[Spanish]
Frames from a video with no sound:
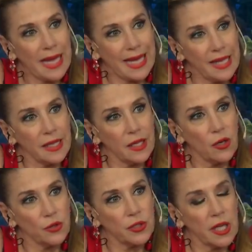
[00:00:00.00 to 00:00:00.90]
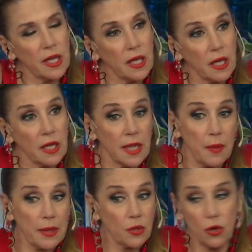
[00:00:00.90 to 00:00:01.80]
críticos de que
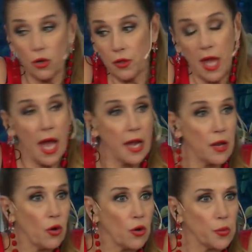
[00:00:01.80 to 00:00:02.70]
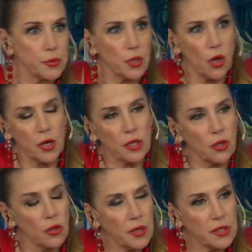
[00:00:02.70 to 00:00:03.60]
estaban todos los diarios, corrupción y
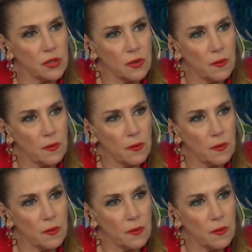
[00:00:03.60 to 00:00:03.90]
todo eso. Bueno,